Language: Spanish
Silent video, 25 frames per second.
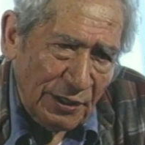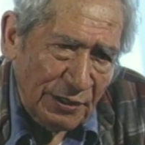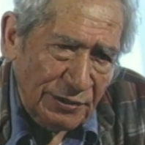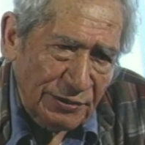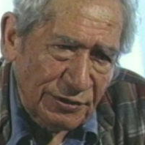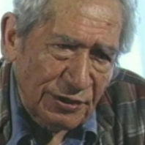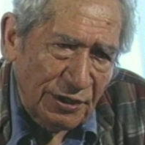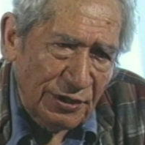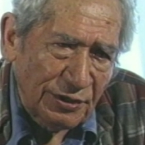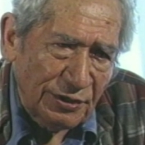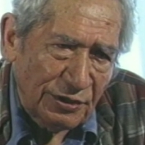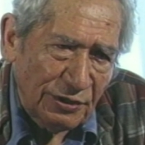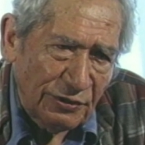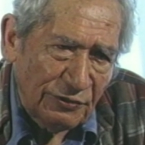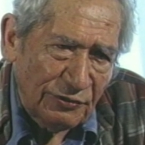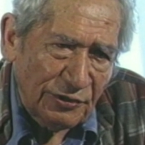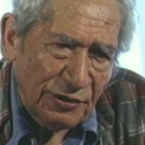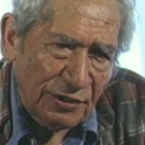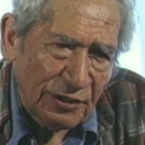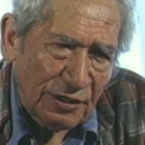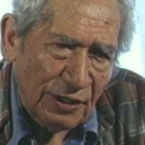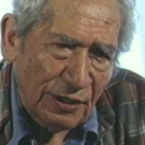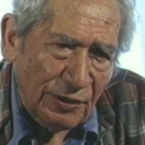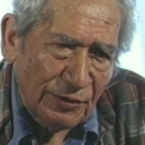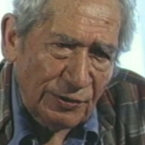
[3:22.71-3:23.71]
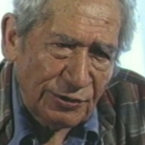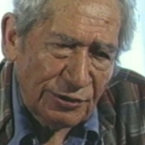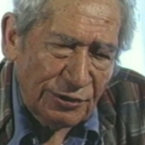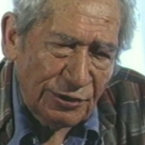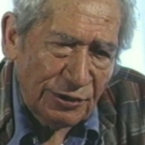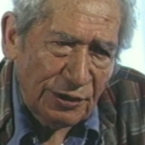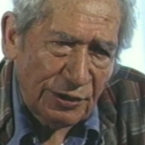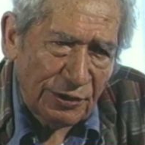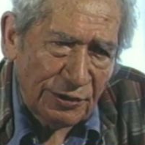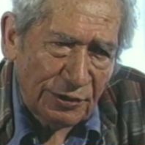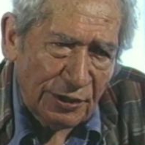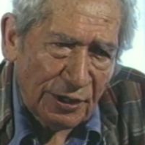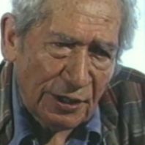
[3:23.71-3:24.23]
científica
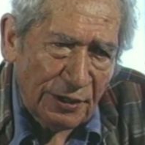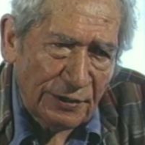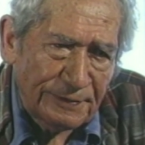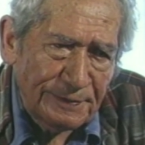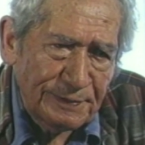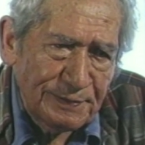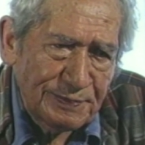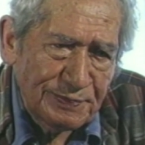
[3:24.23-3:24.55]
occidental.